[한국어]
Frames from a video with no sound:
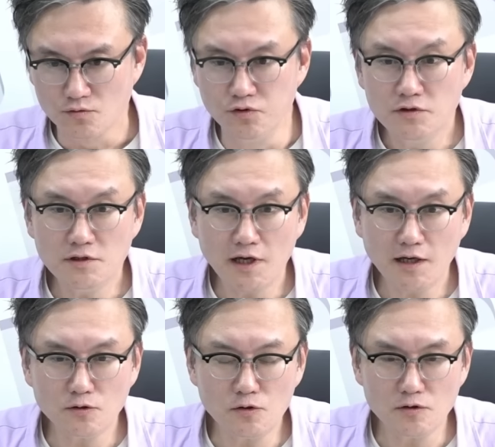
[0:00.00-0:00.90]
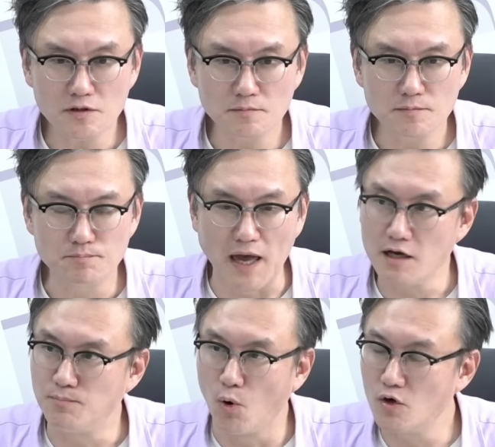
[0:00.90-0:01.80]
군대도
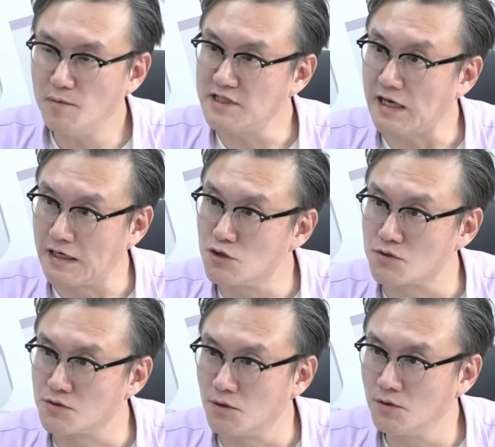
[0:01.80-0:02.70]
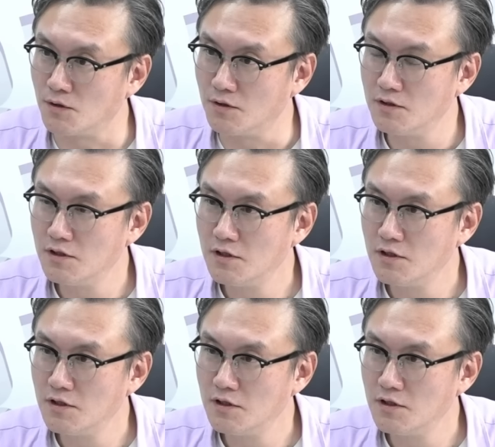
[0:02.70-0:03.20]
배, 보급을 잘 안 해줬어요.